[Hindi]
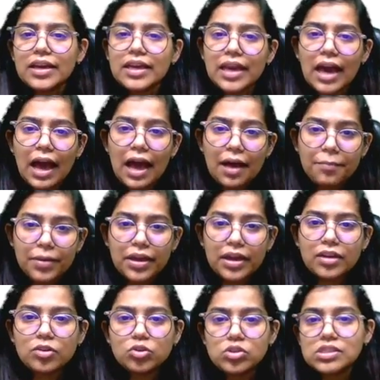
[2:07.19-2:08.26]
कि अभी
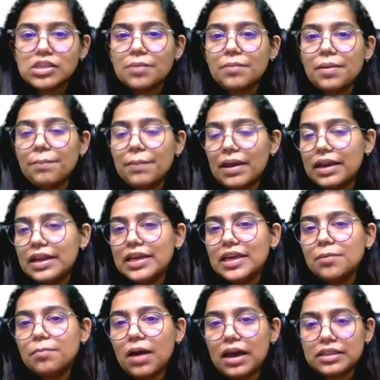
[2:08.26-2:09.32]
कुछ समय पहले की
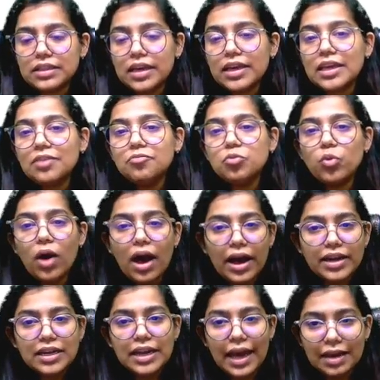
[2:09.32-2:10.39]
बात है कि
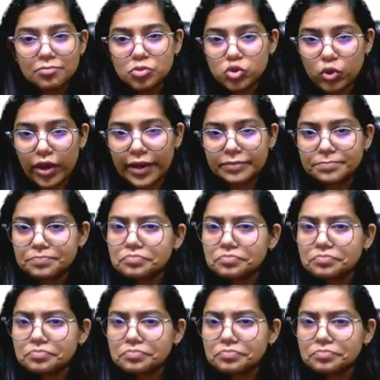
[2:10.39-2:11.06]
वुहान लैब जो है